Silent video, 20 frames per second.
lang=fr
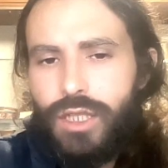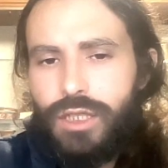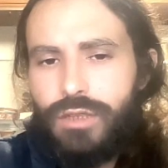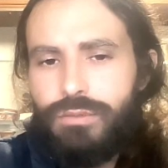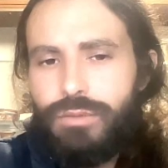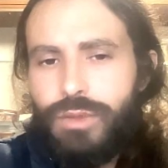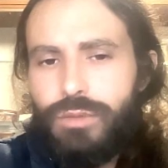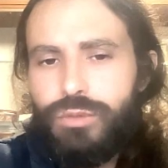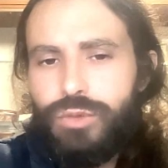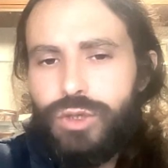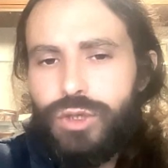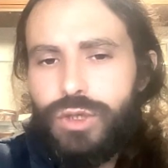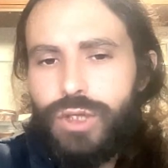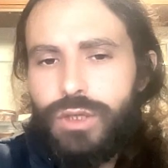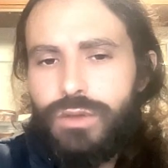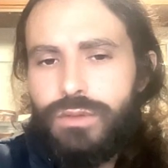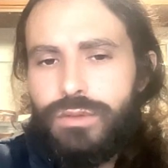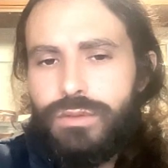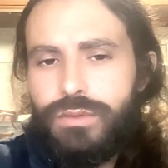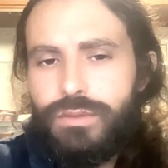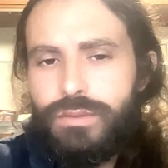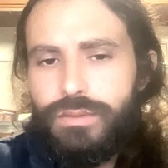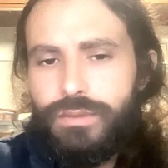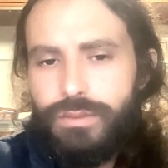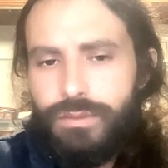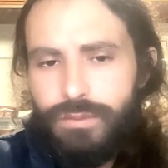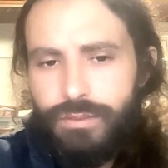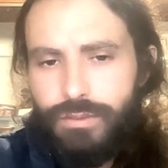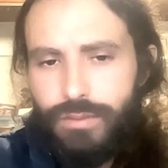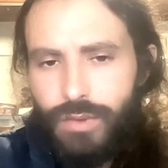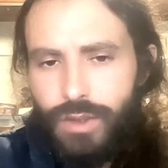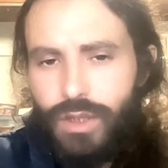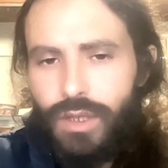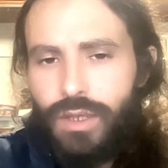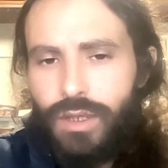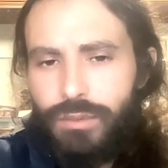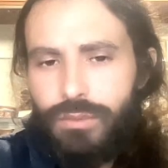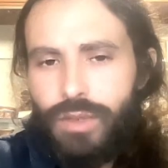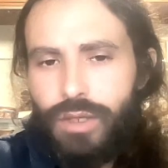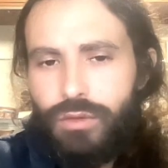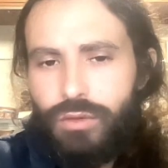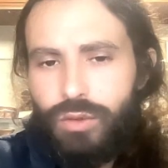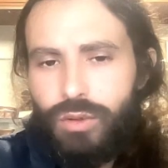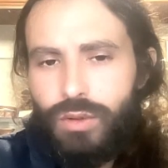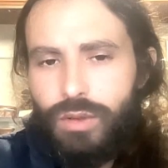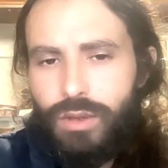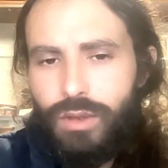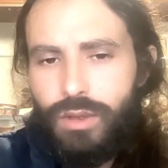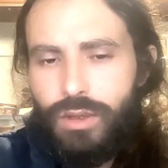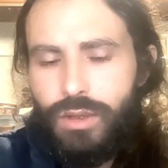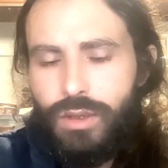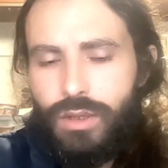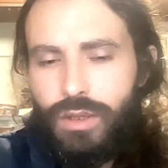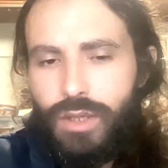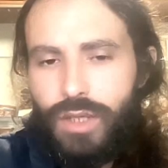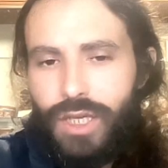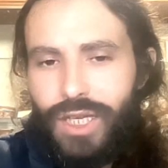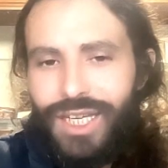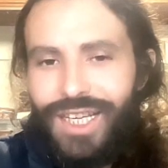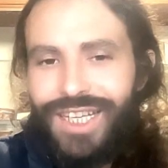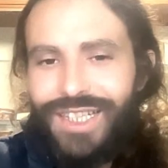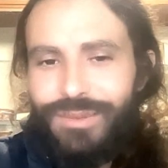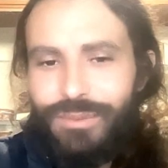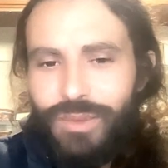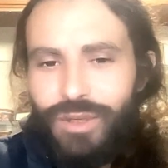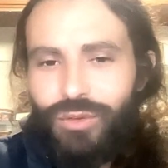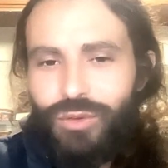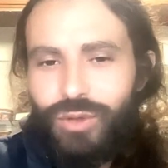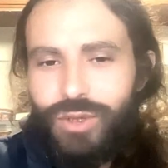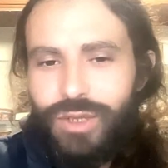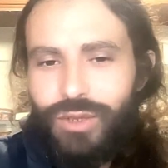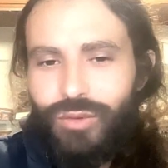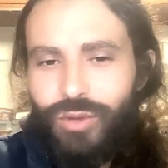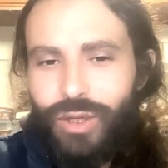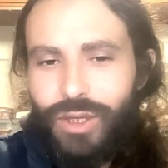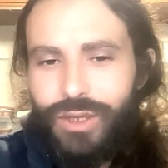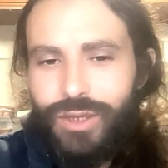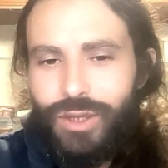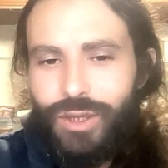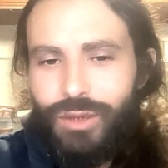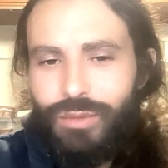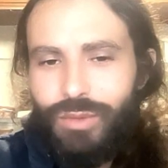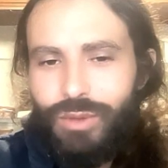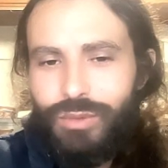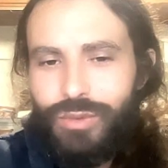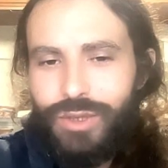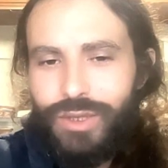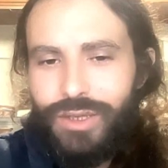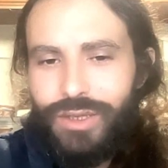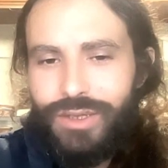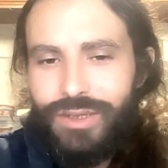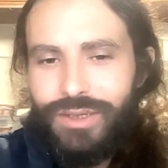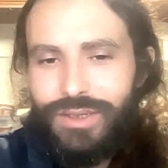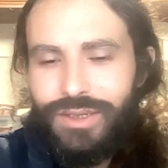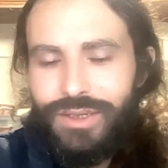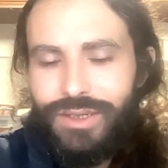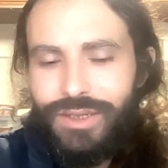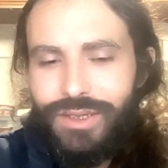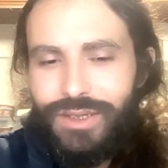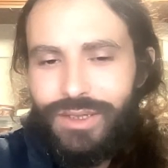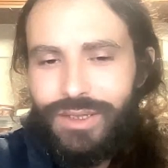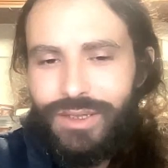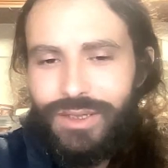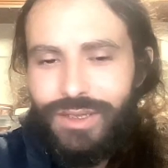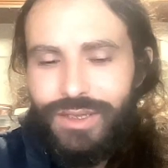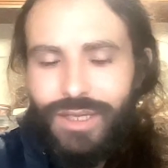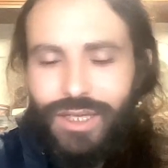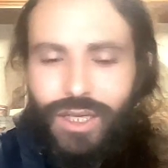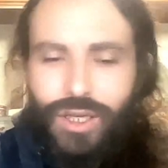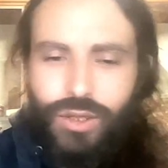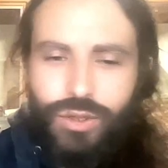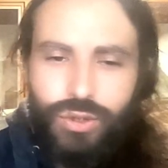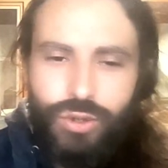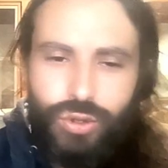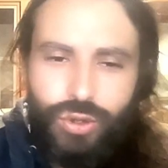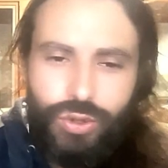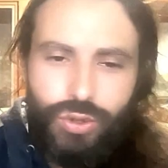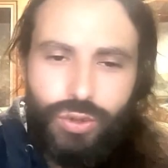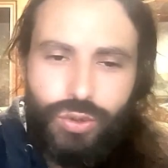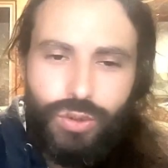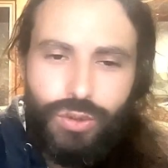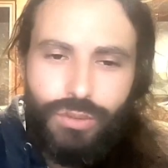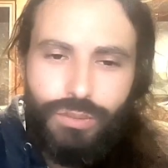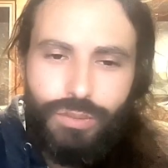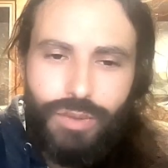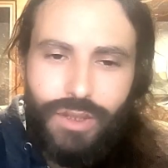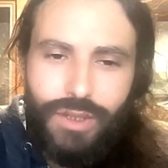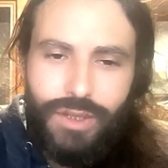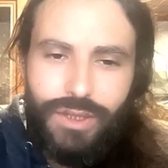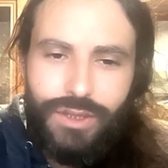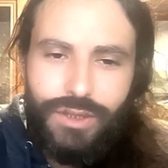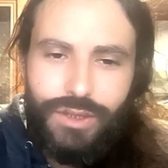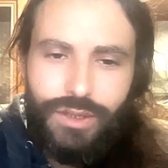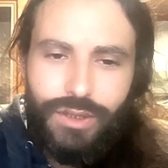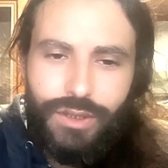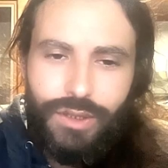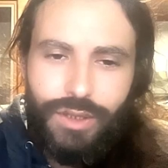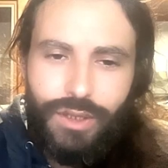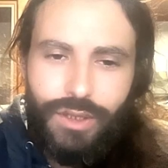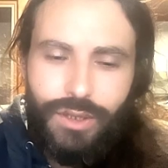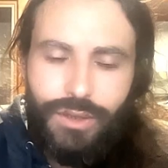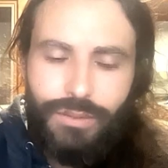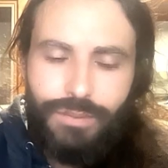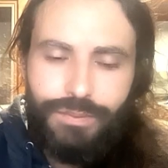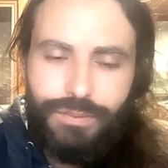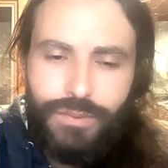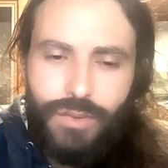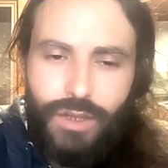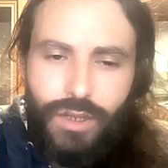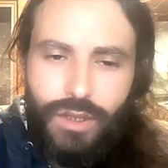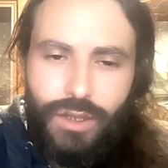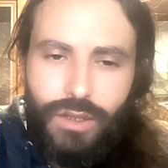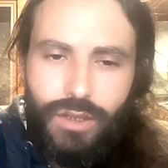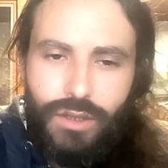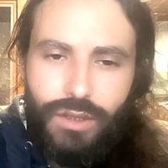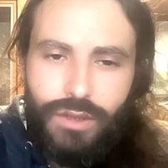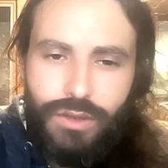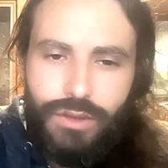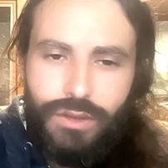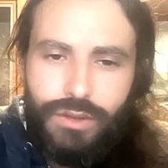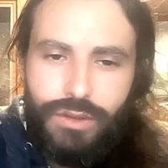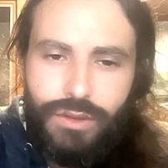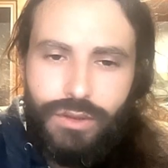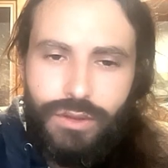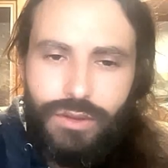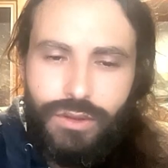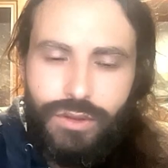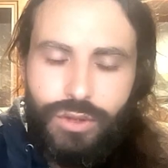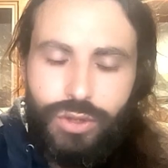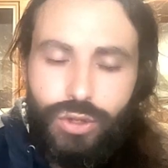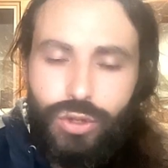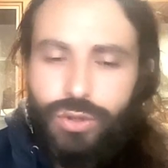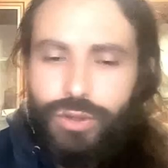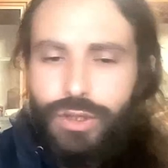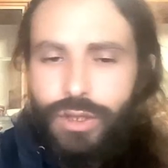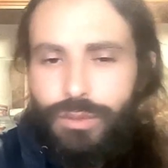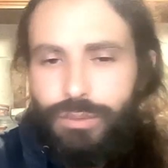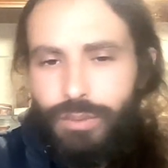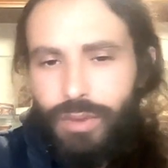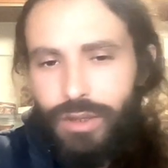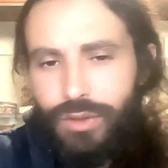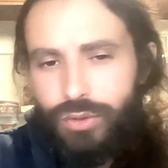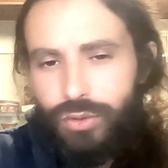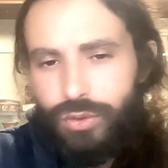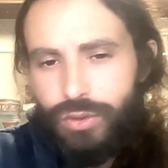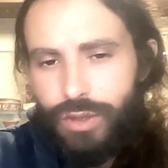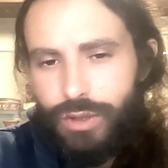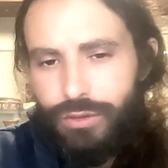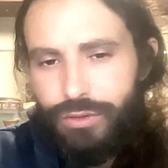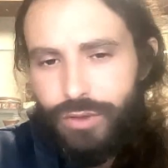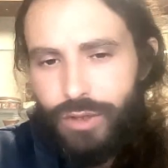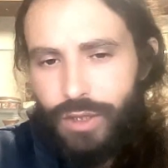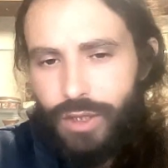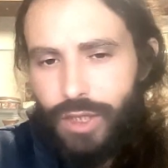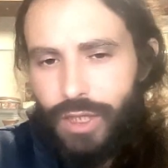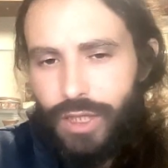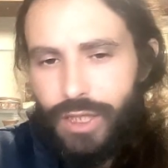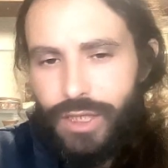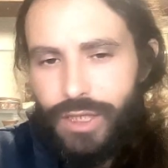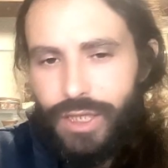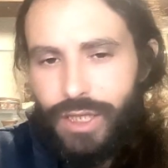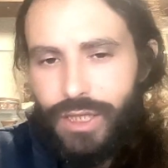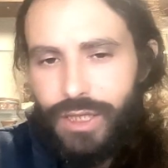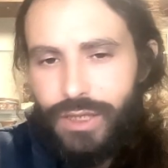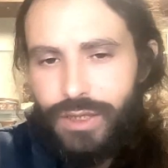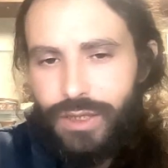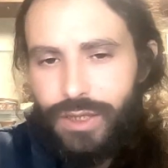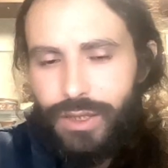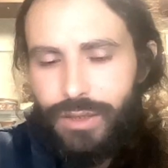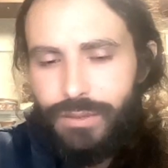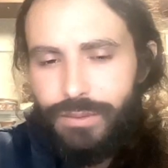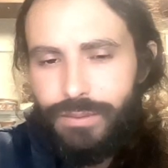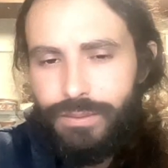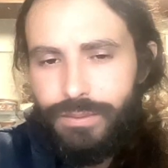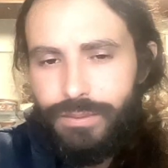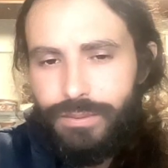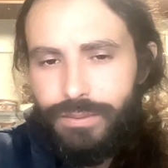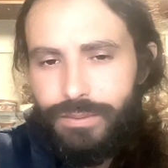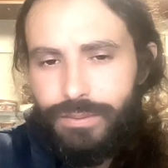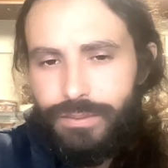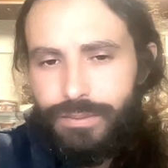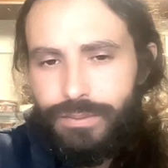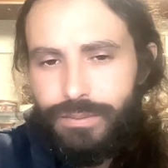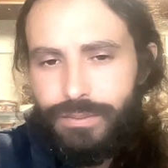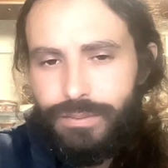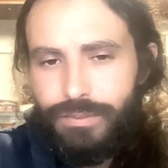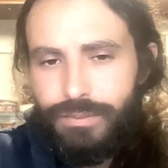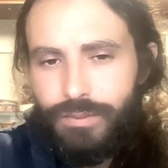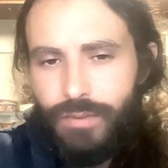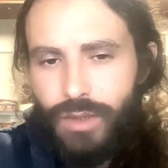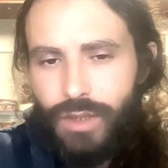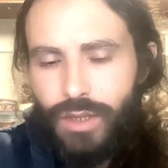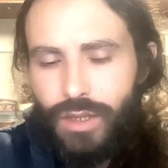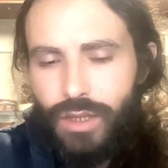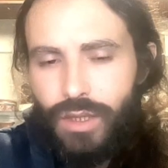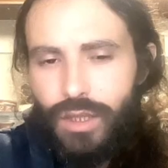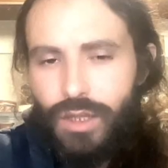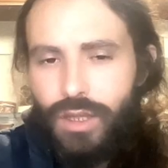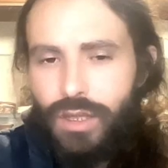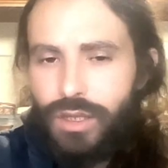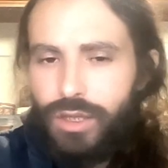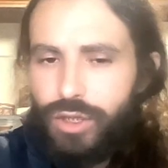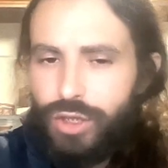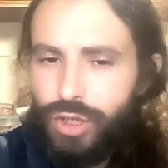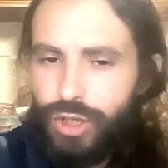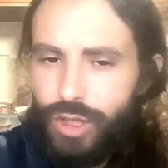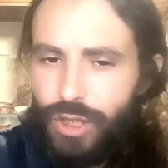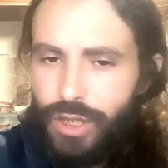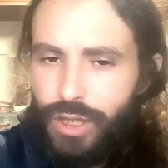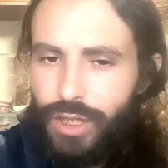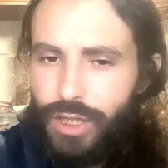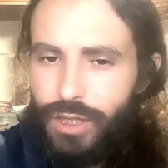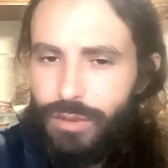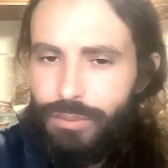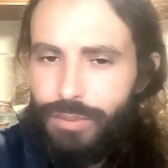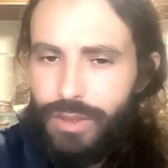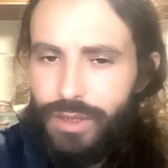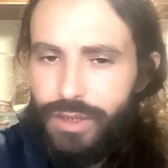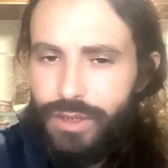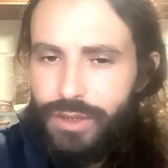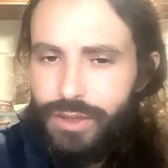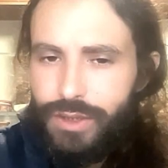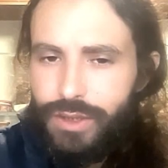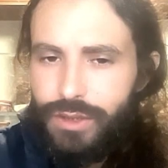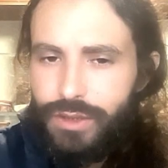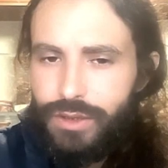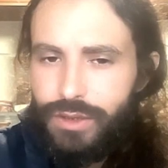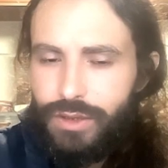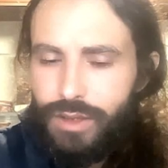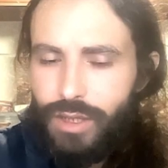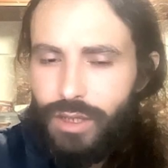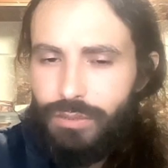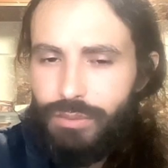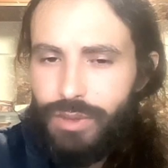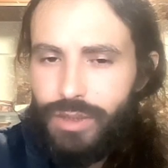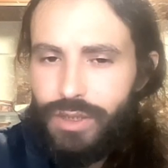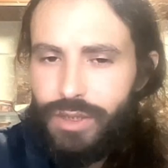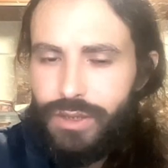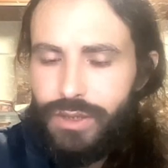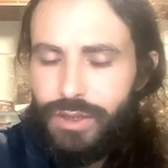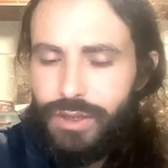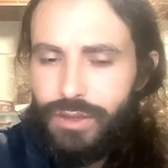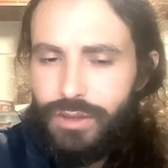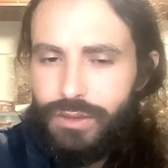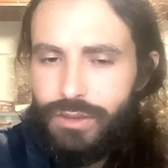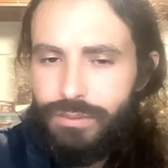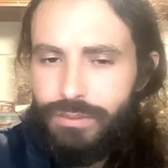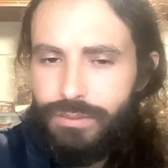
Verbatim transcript: L'imam si. Bravo. vous d'avoir été mêmes ça. Euh, je suis pas listé dire euh, je n'ai pas tout à fait l'égalité. Hmm. J'ai la Palestine, la Palestine.